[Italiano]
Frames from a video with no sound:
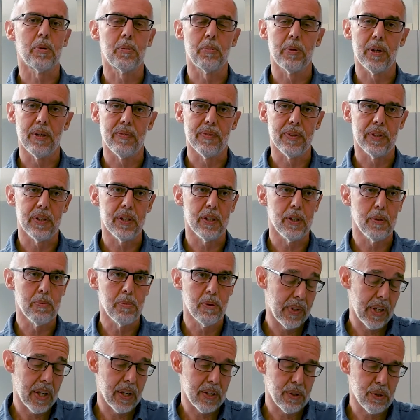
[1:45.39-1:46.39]
problemi di
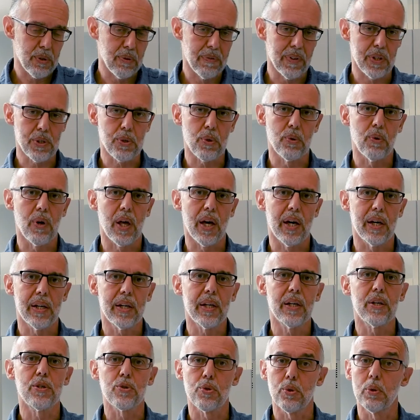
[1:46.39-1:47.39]
tipo
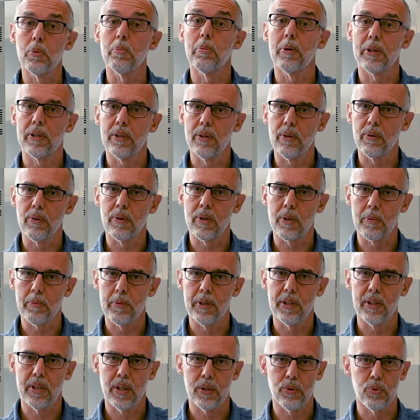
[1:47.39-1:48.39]
cardiovascolare che sono
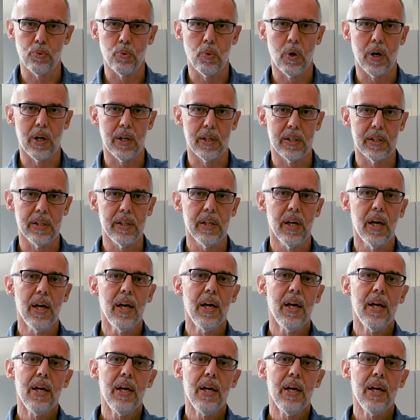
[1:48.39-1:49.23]
particolarmente attuali